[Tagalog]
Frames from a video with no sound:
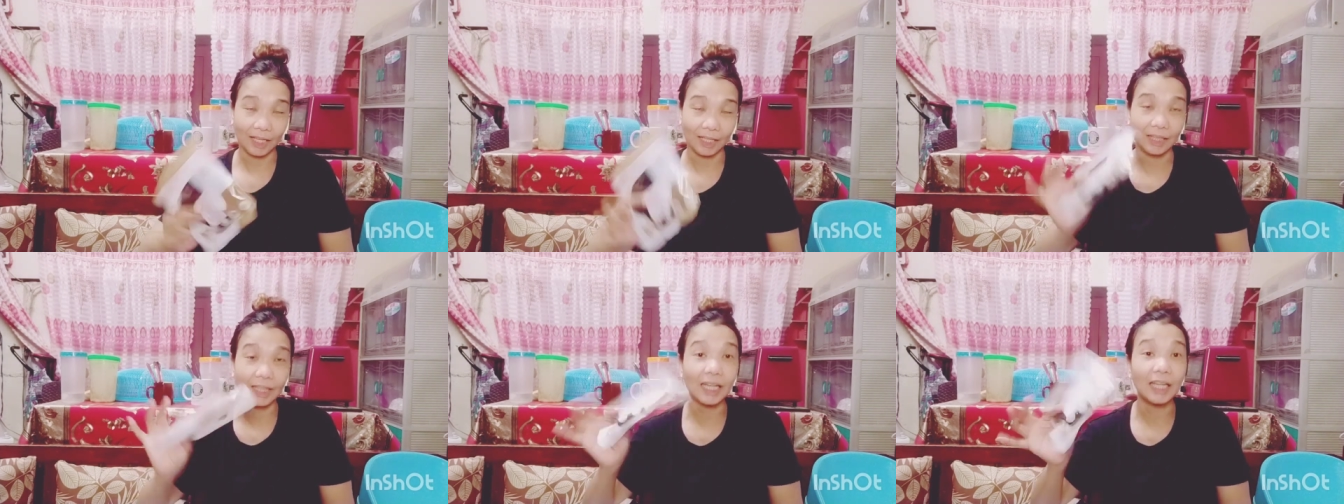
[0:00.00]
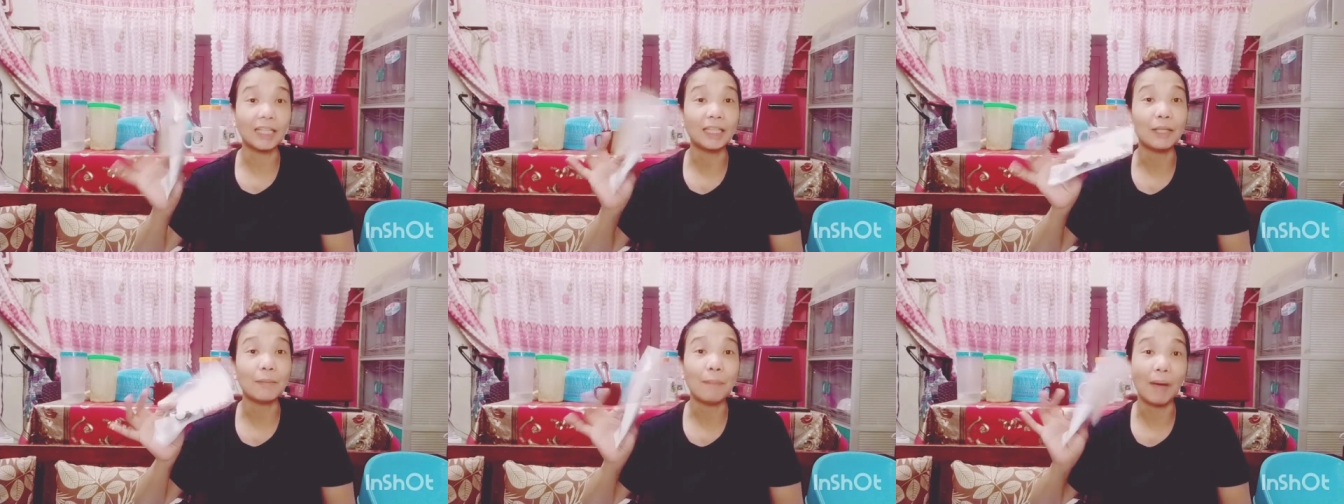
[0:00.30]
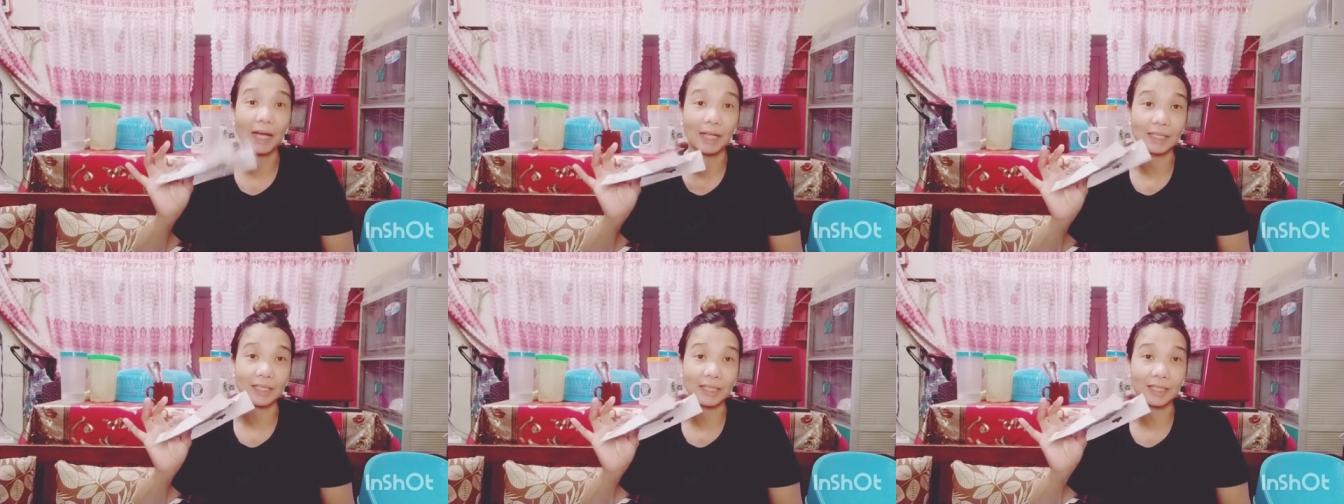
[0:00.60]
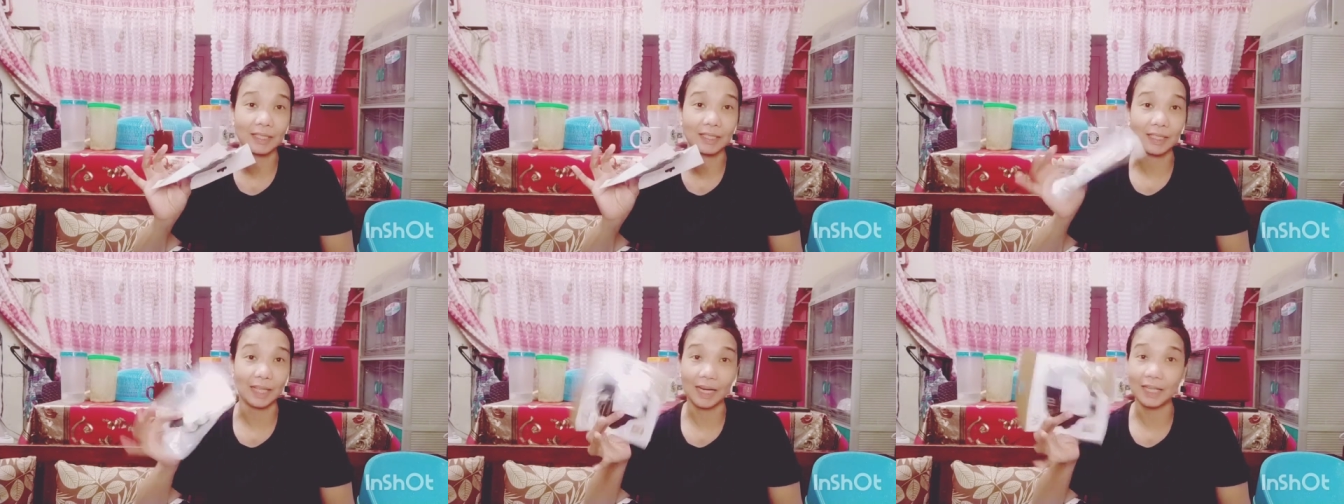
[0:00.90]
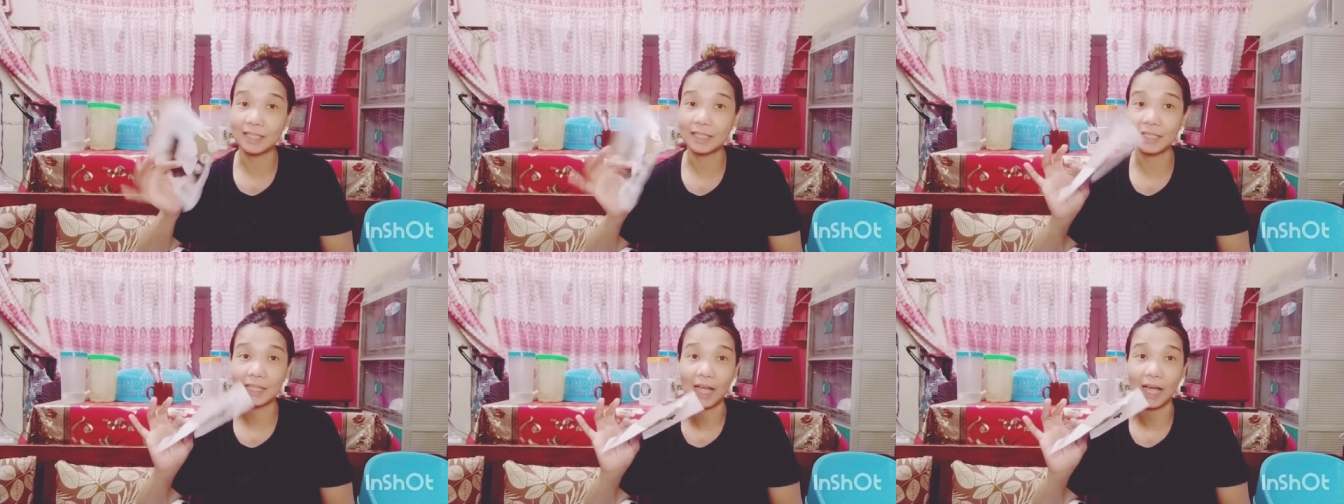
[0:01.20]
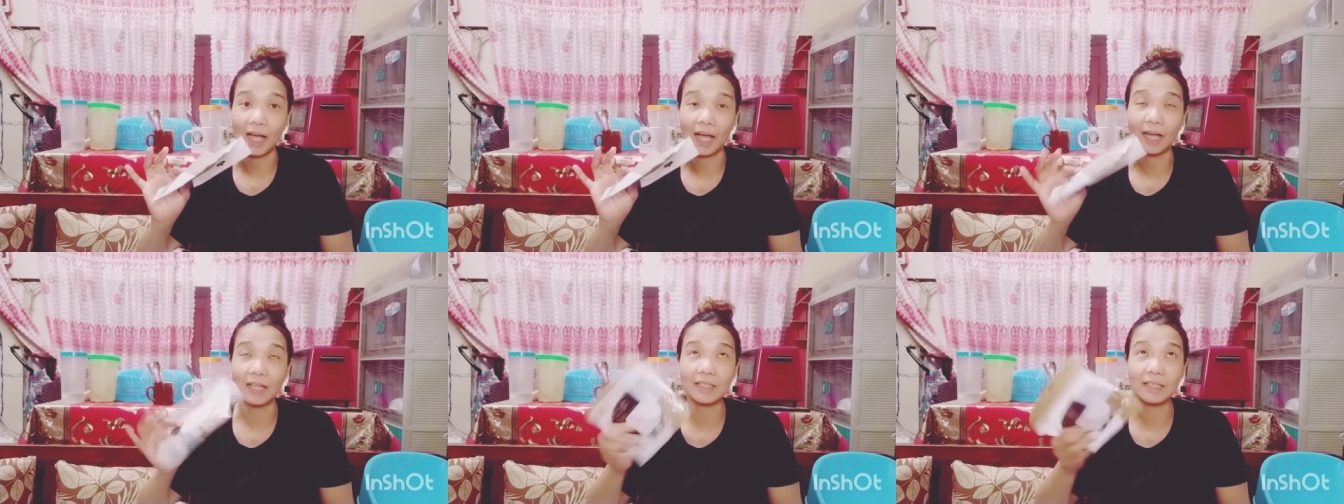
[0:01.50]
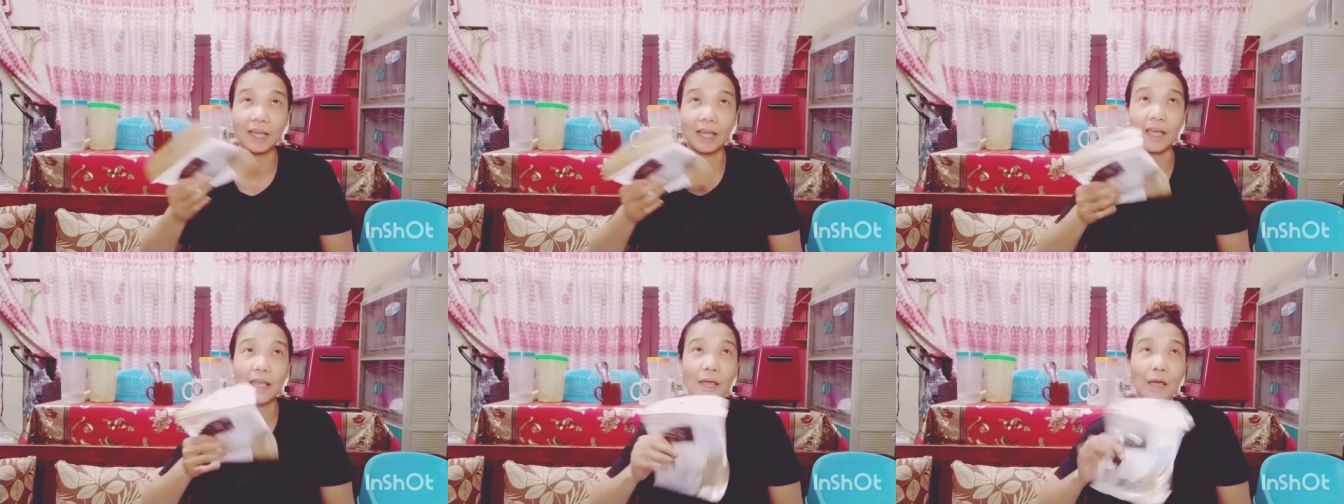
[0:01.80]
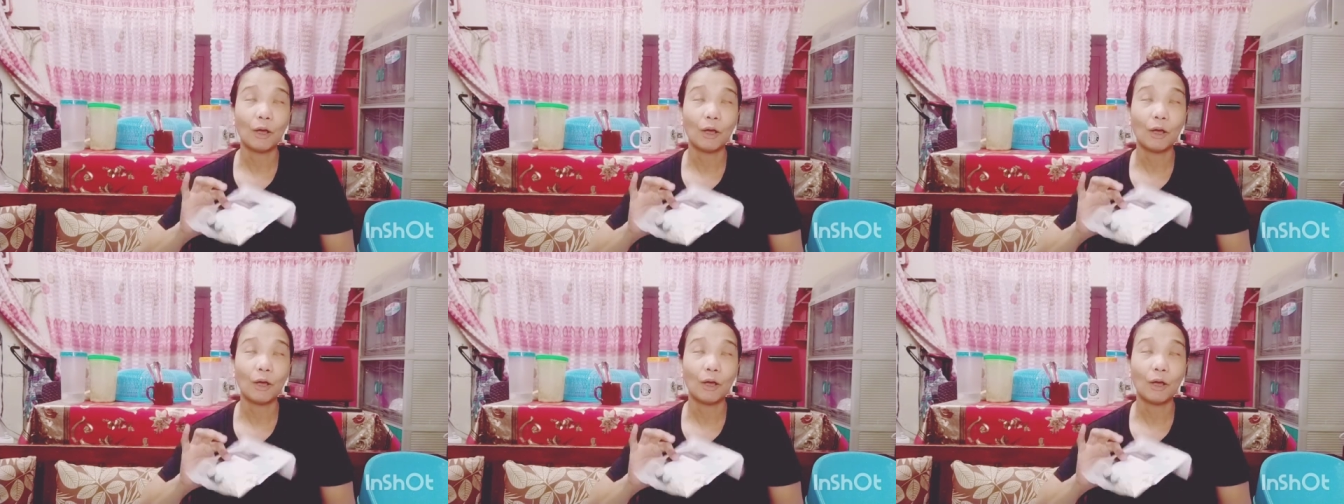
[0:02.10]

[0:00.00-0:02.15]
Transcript: 3D mas, 3 lang. Kasi,